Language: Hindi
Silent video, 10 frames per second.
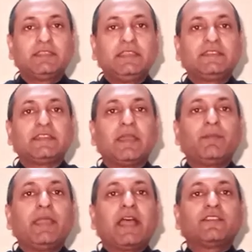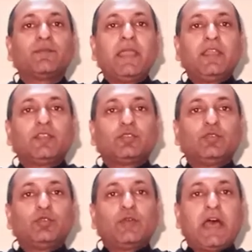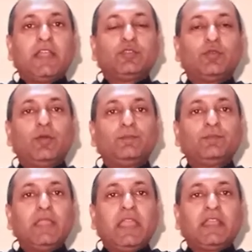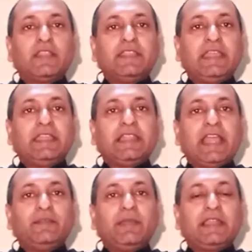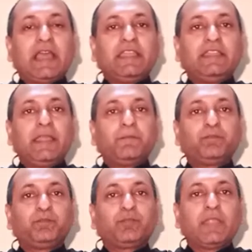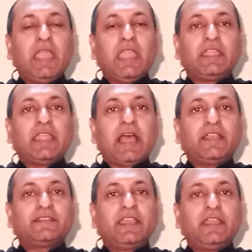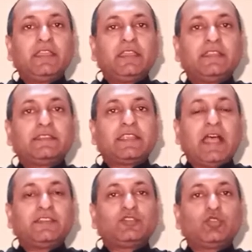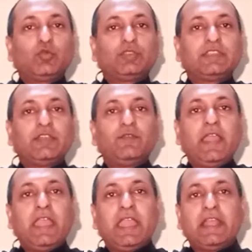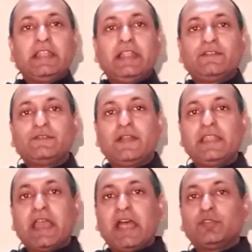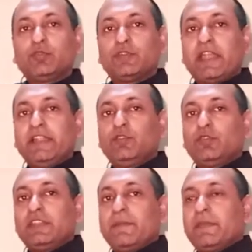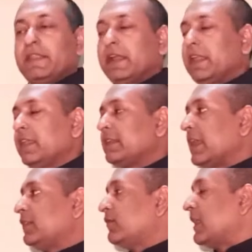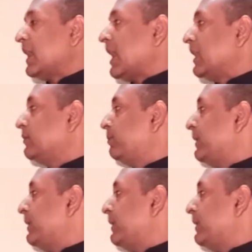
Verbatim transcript: तीसरे अभ्यास में दोनों हाथ को कंधे की लाइन में लाएंगे यहाँ से सांस छोड़ते हुए लेफ्ट वाले हाथ को राइट घुटने पर रखें राइट वाला हाथ